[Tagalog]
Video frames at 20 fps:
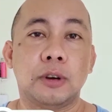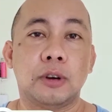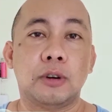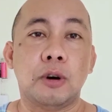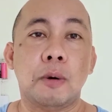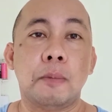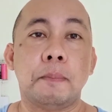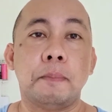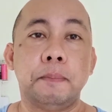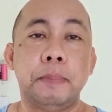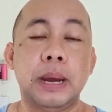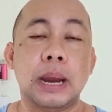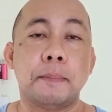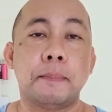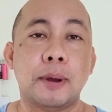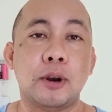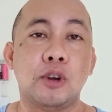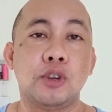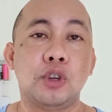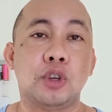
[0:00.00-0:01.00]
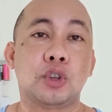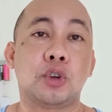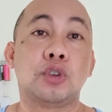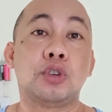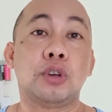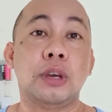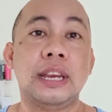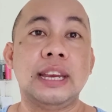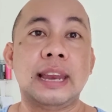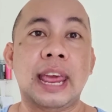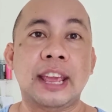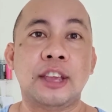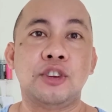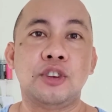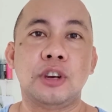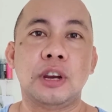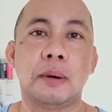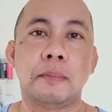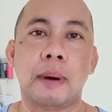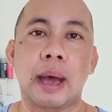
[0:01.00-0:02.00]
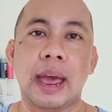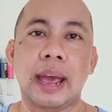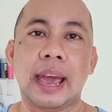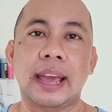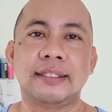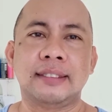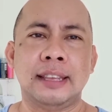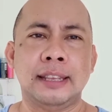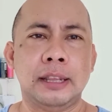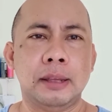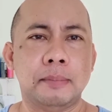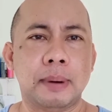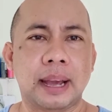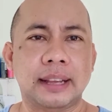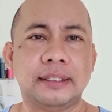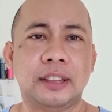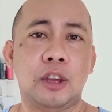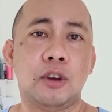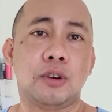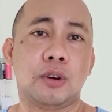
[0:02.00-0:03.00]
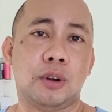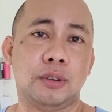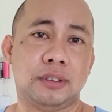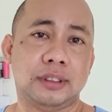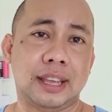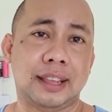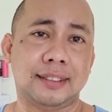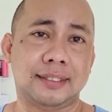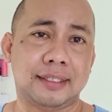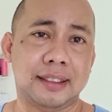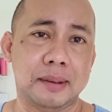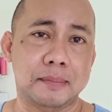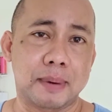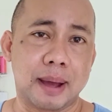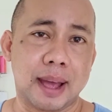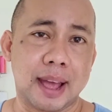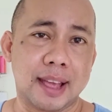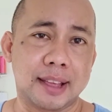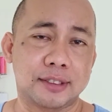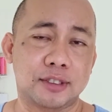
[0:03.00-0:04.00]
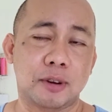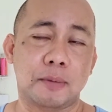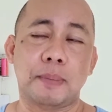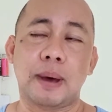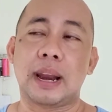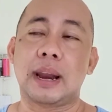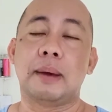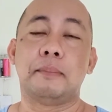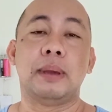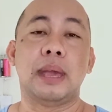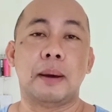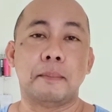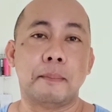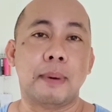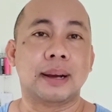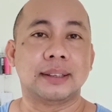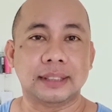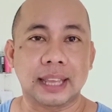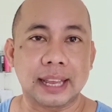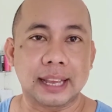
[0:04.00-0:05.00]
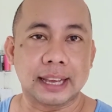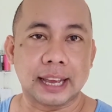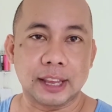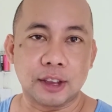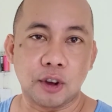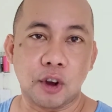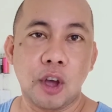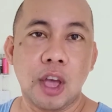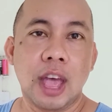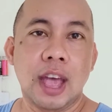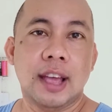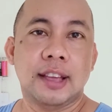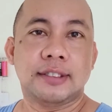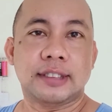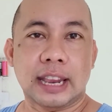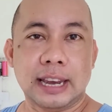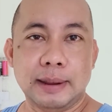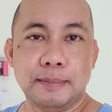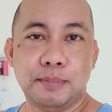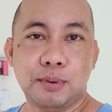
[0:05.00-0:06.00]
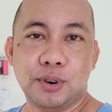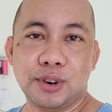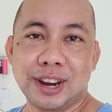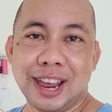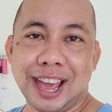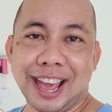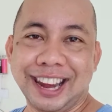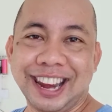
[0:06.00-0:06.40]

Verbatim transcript: Kung pinapanood nyo to, so i-like nyo naman kahit hindi maganda yung content, ba diba? So, para may ambag din kayo sa lipunan.